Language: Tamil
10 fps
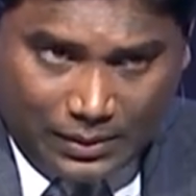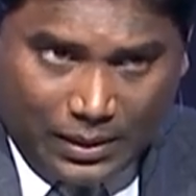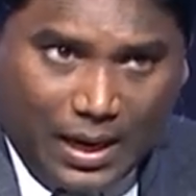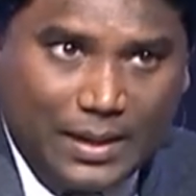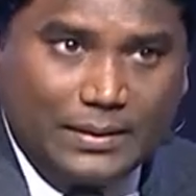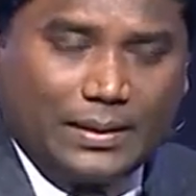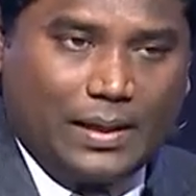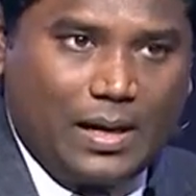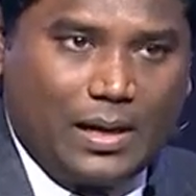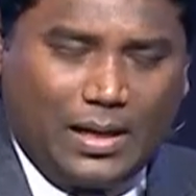இதை நாடி
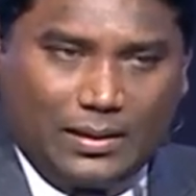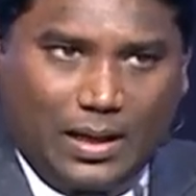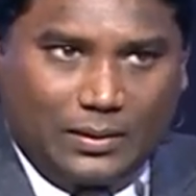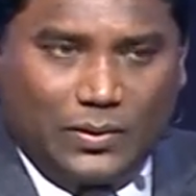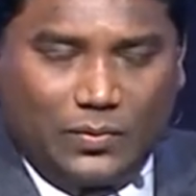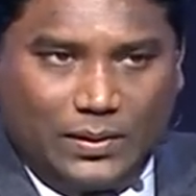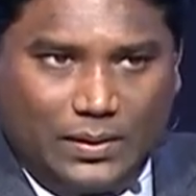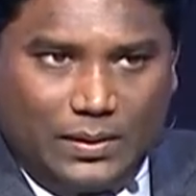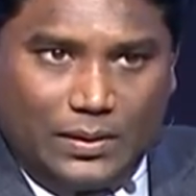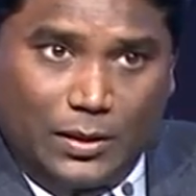தேடுறாங்கன்னா அந்த அர்த்தம்
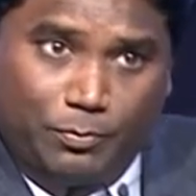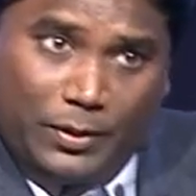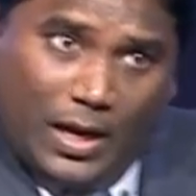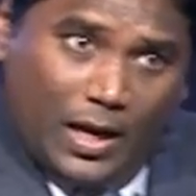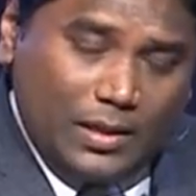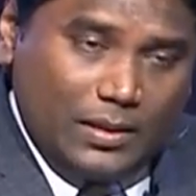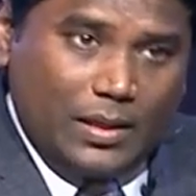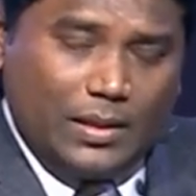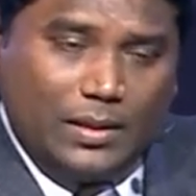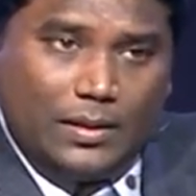வந்து இதுக்கு பின்னா இதை